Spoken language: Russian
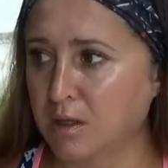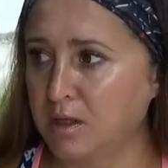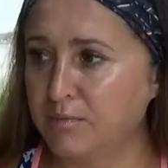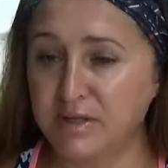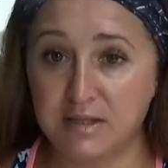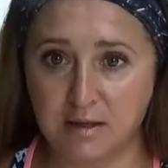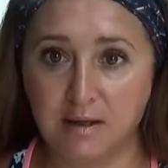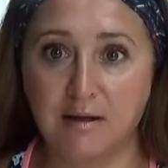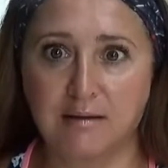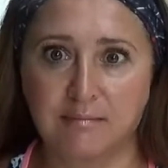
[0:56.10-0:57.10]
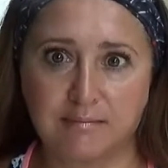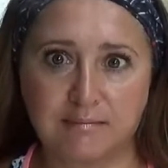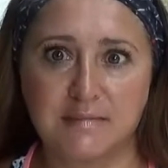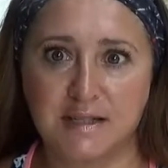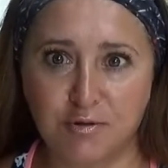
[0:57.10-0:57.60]
и прислала
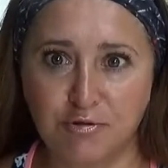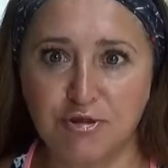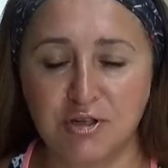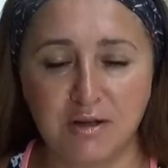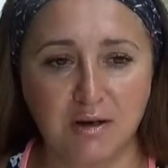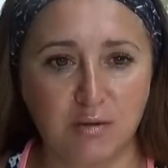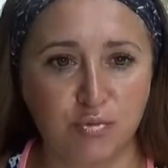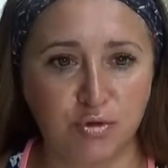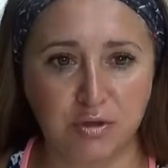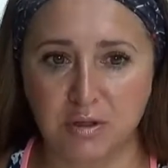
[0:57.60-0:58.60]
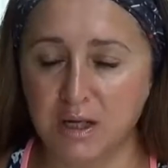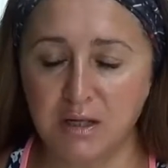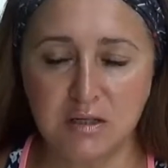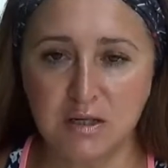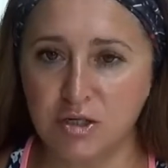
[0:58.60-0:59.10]
законченной работы. Я
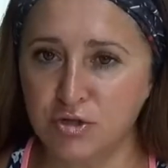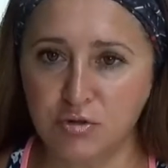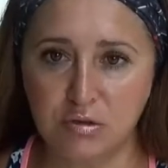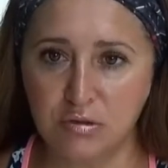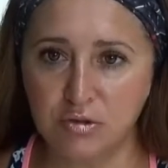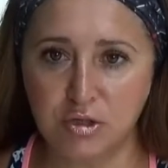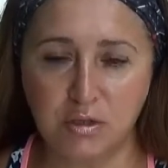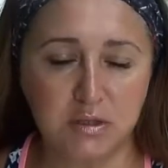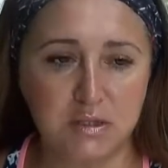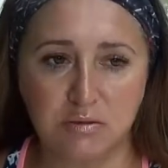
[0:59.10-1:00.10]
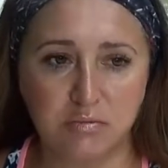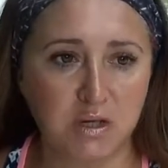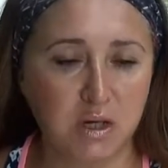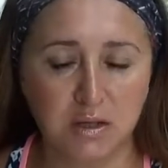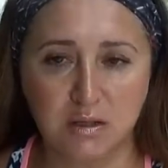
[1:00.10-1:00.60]
не знаю, что случилось у
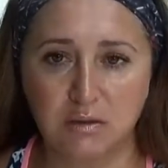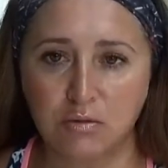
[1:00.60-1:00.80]
меня.